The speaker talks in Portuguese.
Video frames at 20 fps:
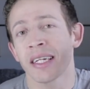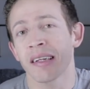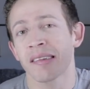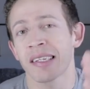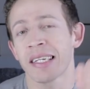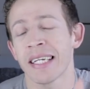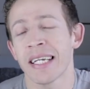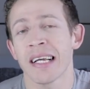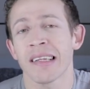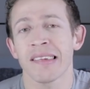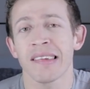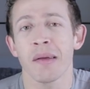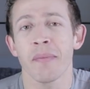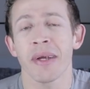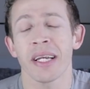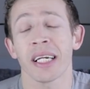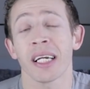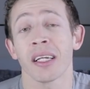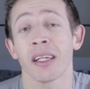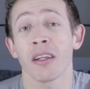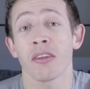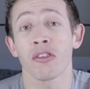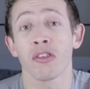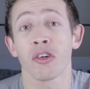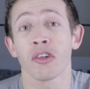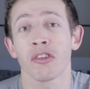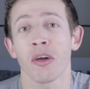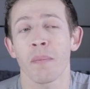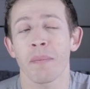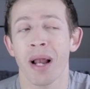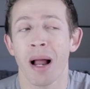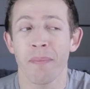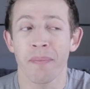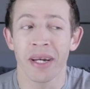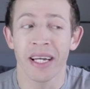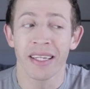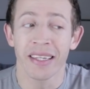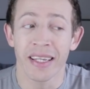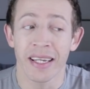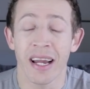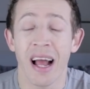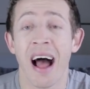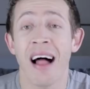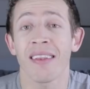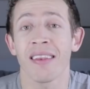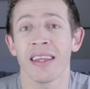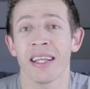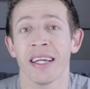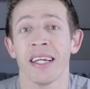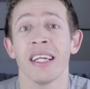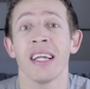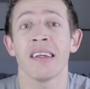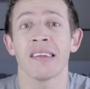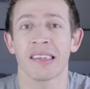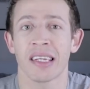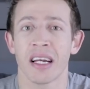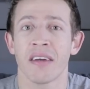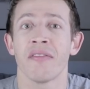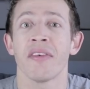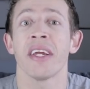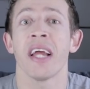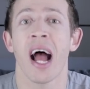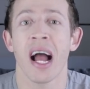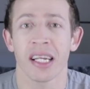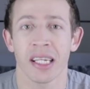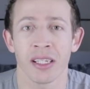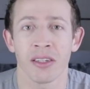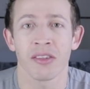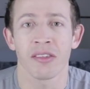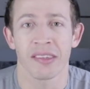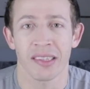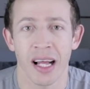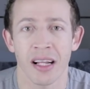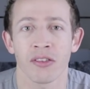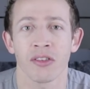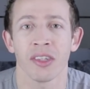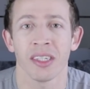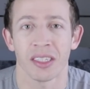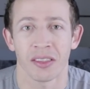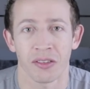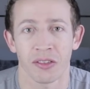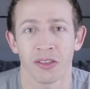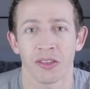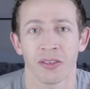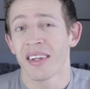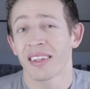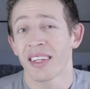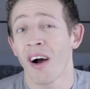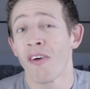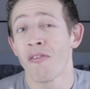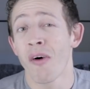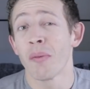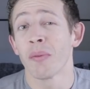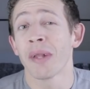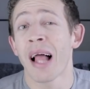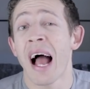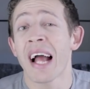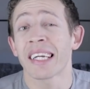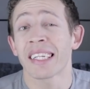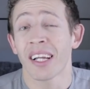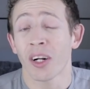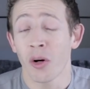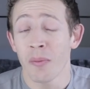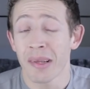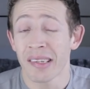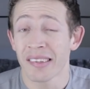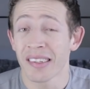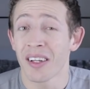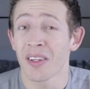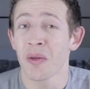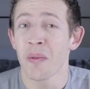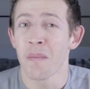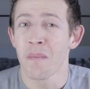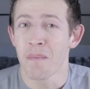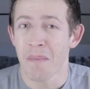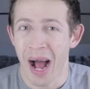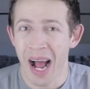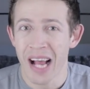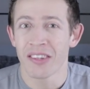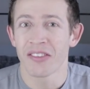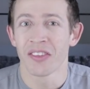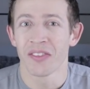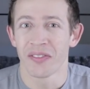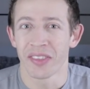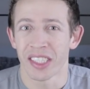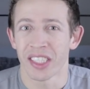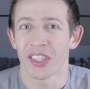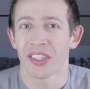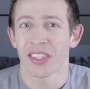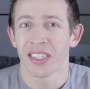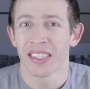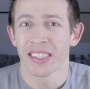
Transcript: que as crianças americanas usam para aprender a ler e escrever aqui nos Estados Unidos. Então vamos lá que está começando mais um vídeo.